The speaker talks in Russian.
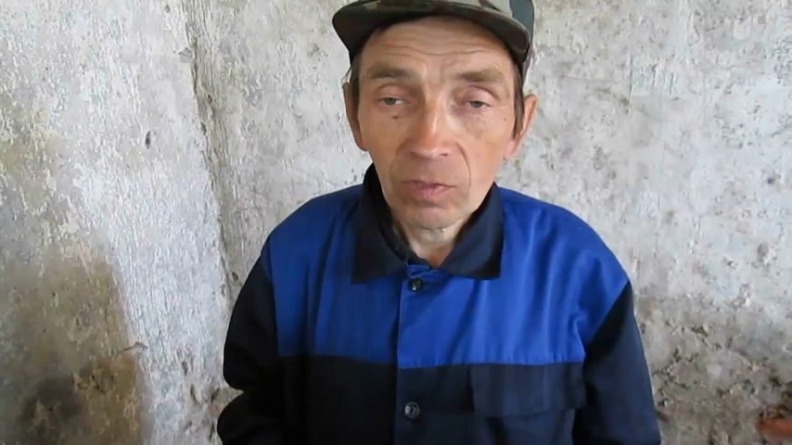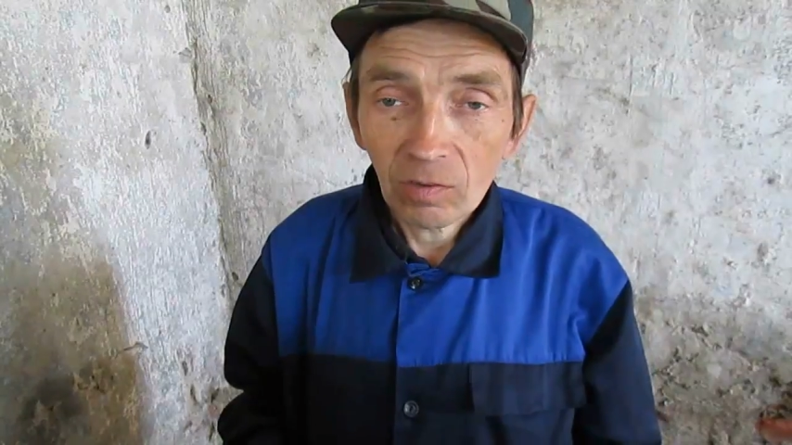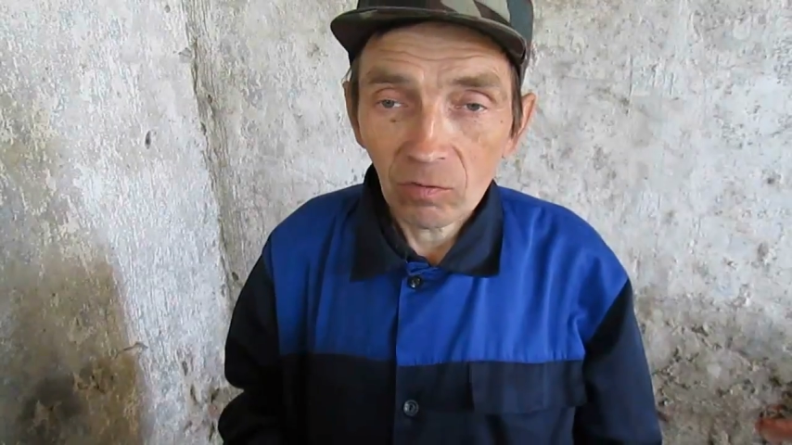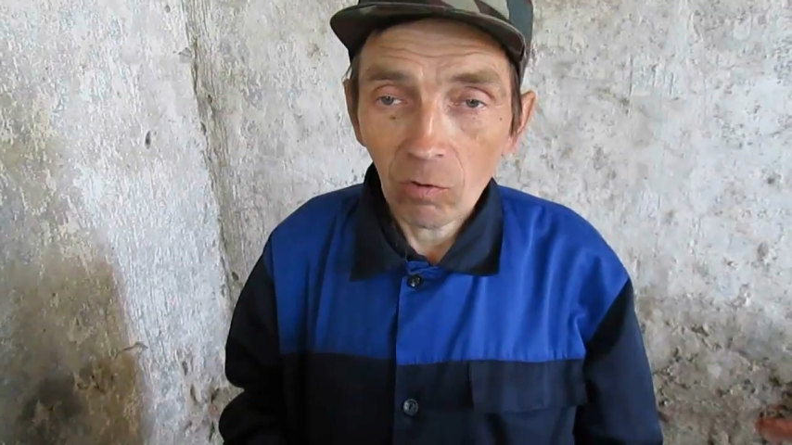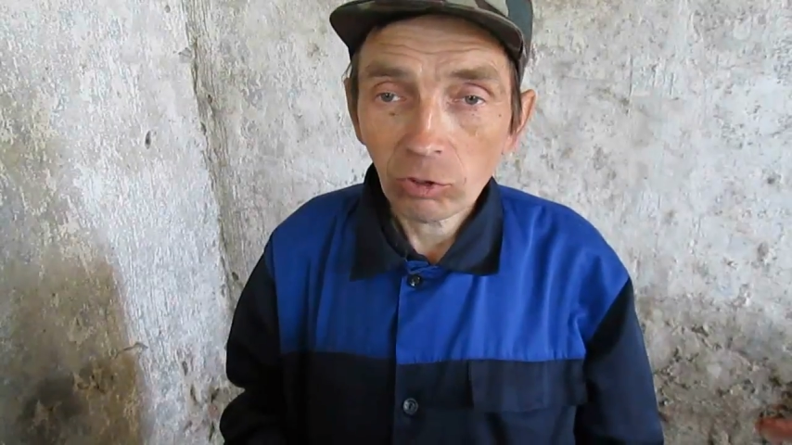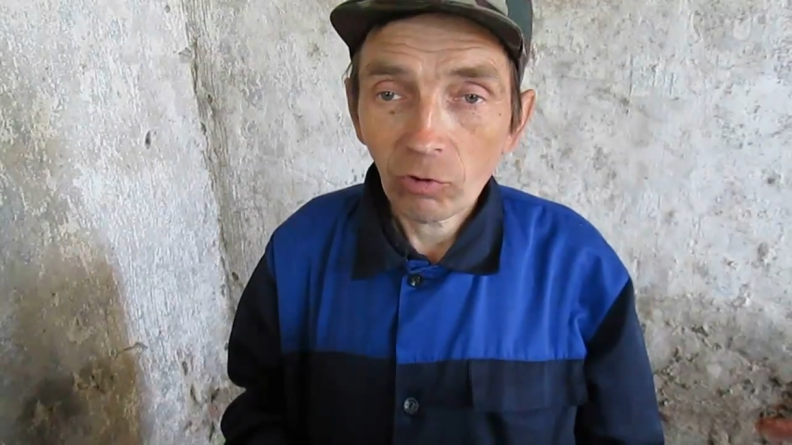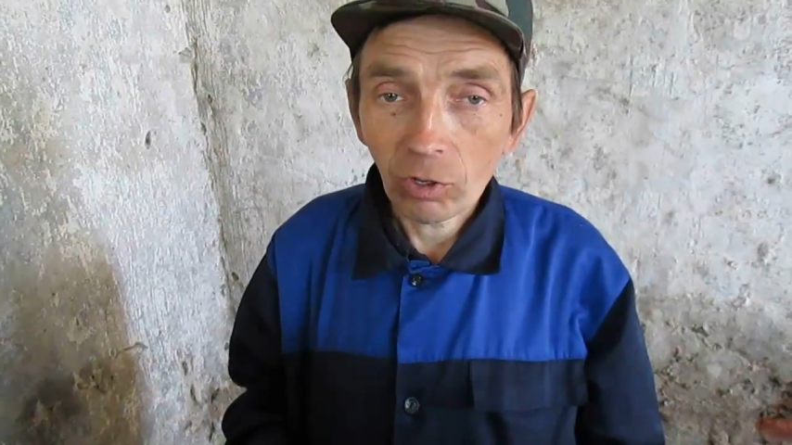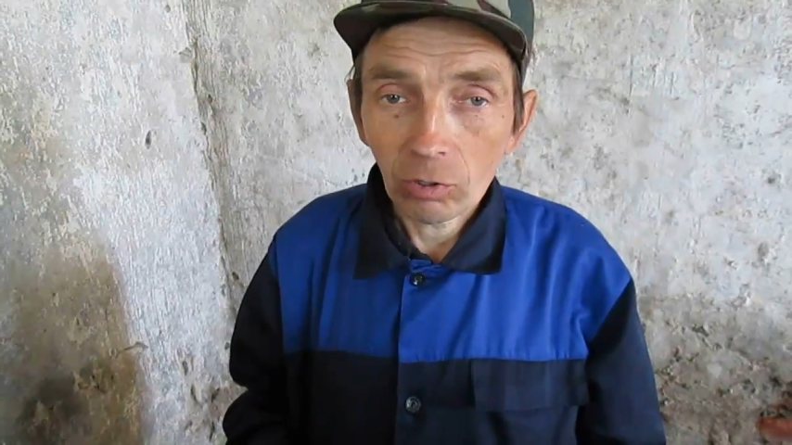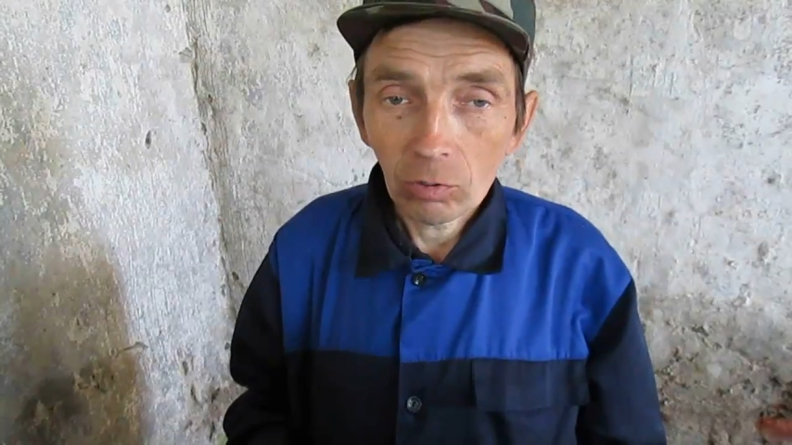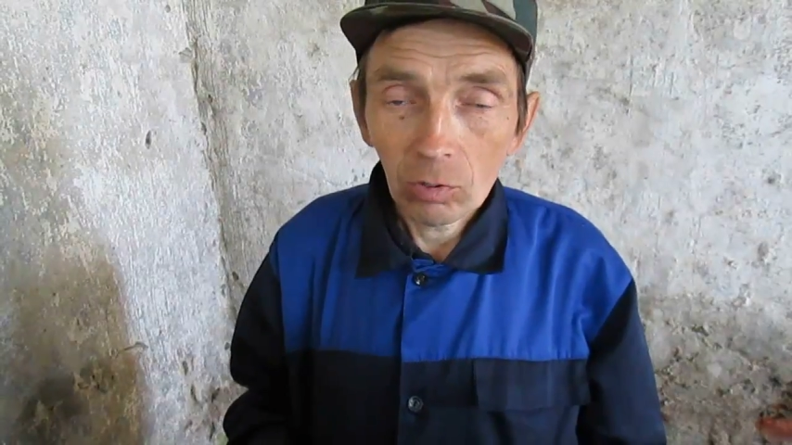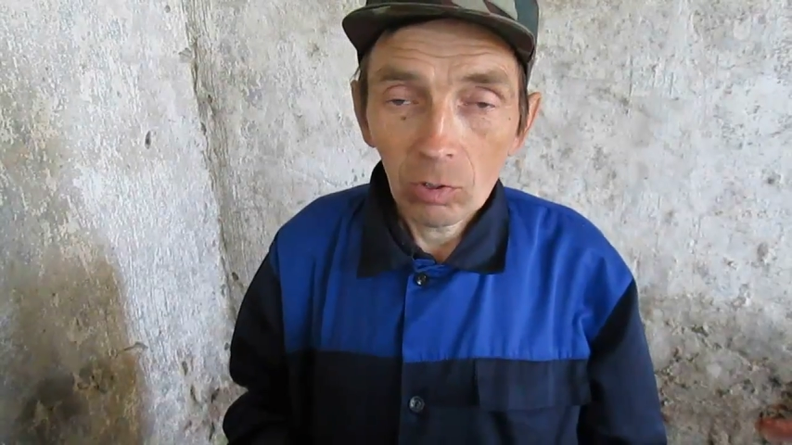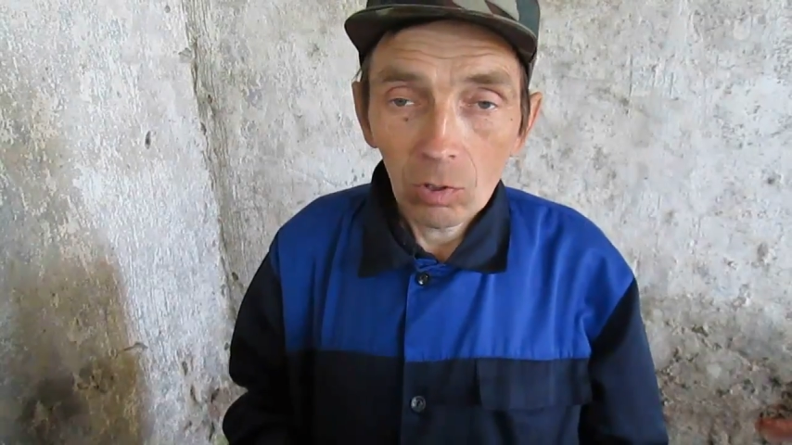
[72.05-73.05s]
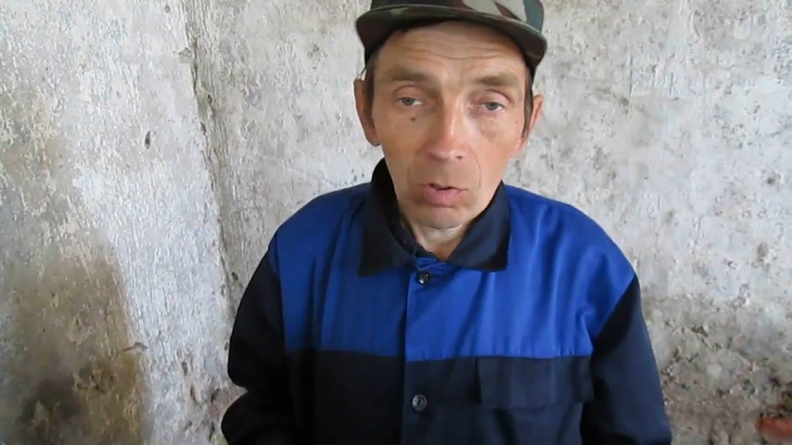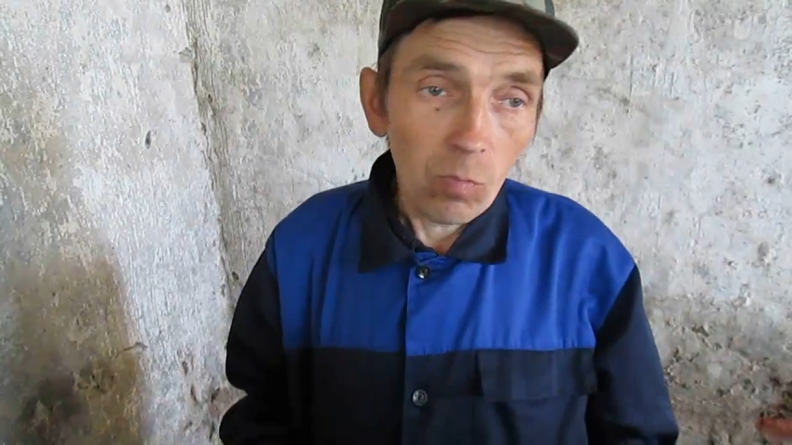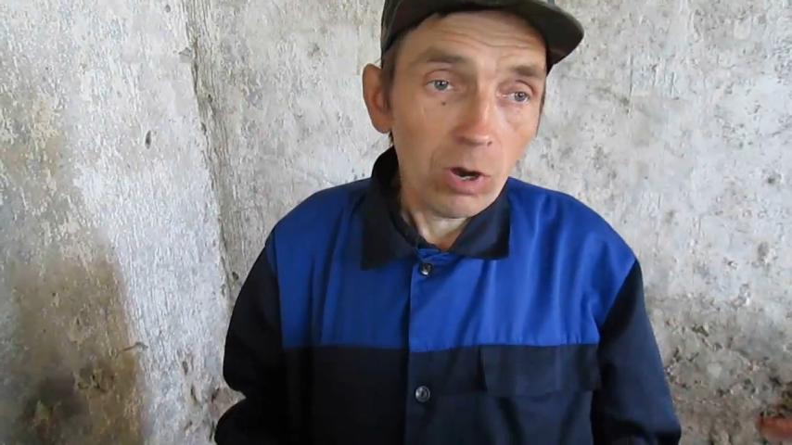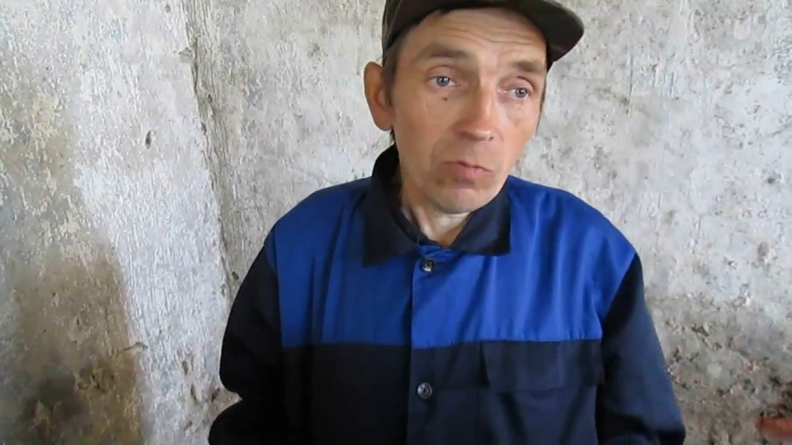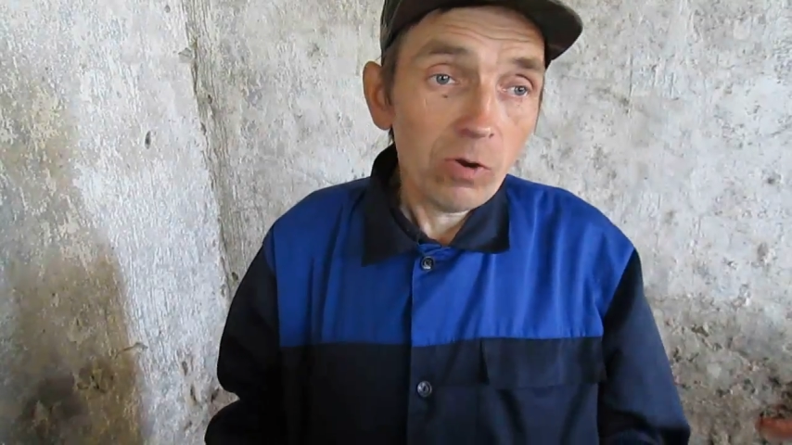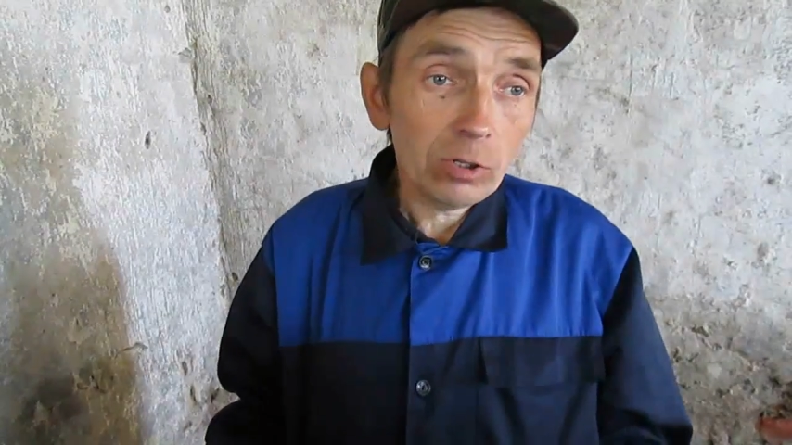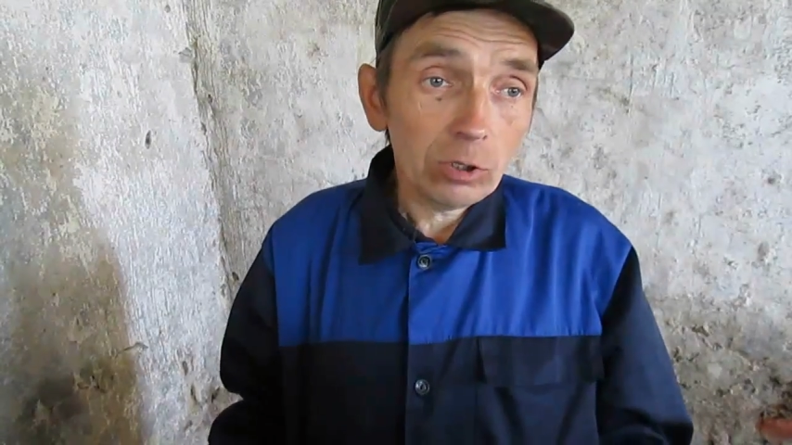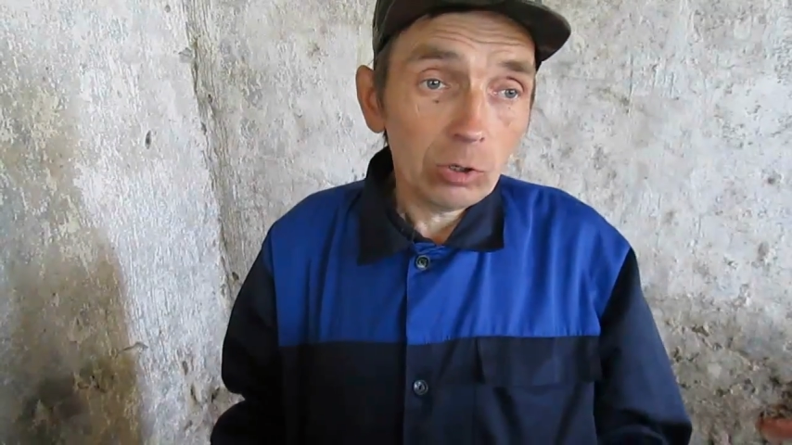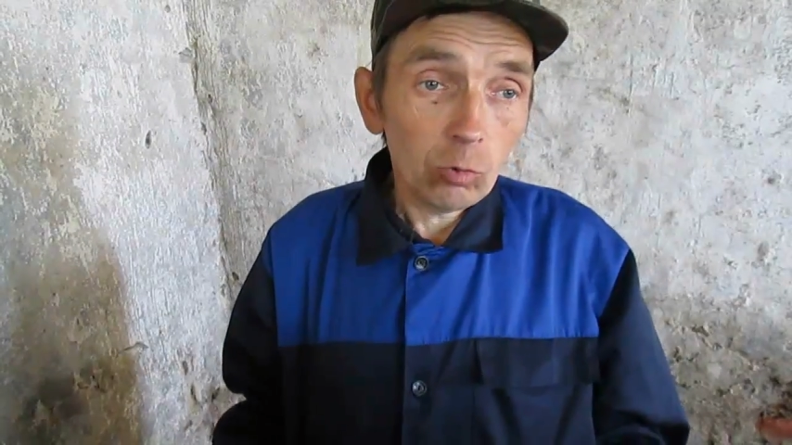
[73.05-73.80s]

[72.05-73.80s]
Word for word: Двулочка говорит, «Марья Ивановна,